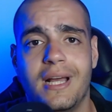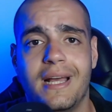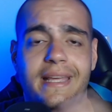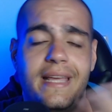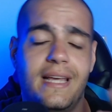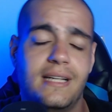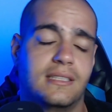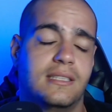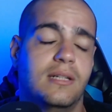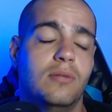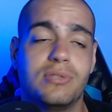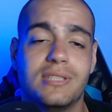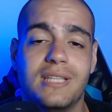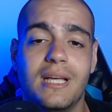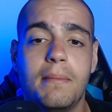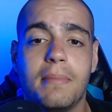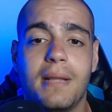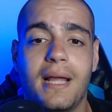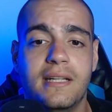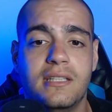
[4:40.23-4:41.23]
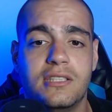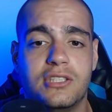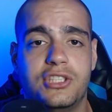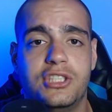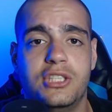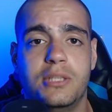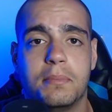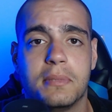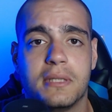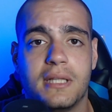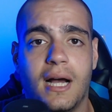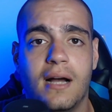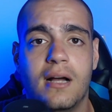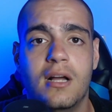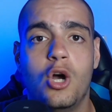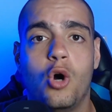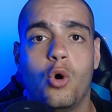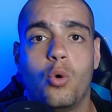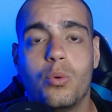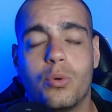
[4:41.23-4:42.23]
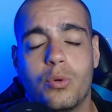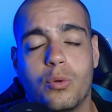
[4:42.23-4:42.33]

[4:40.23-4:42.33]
E esses são 100 blinds deep, tá?